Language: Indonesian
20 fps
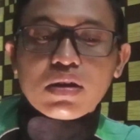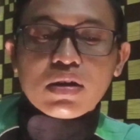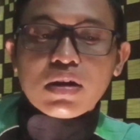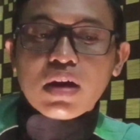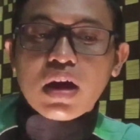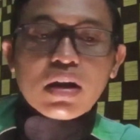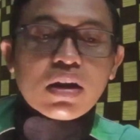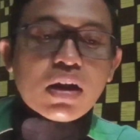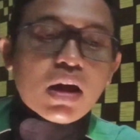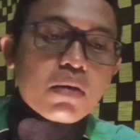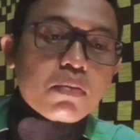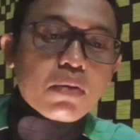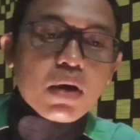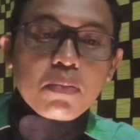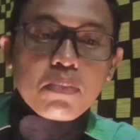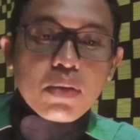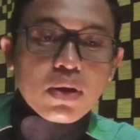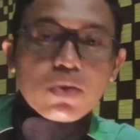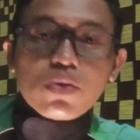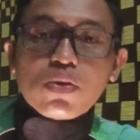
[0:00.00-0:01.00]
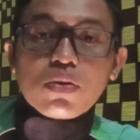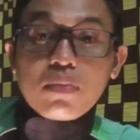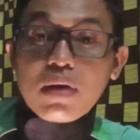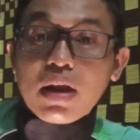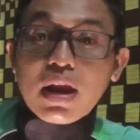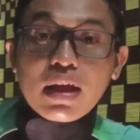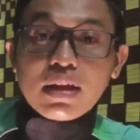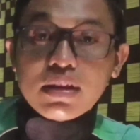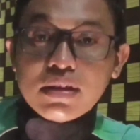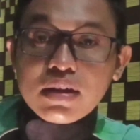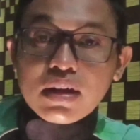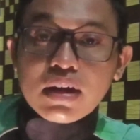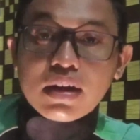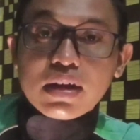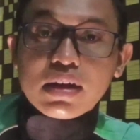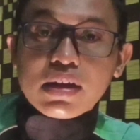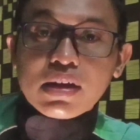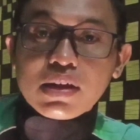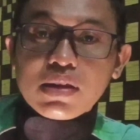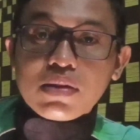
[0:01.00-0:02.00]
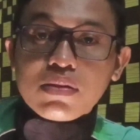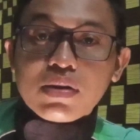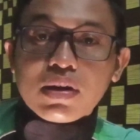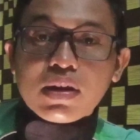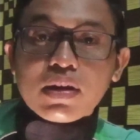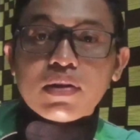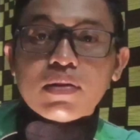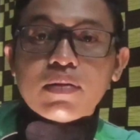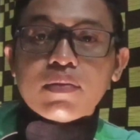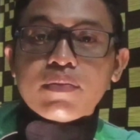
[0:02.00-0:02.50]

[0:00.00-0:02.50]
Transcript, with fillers: nggak ada apa-apa normal aja gitu kan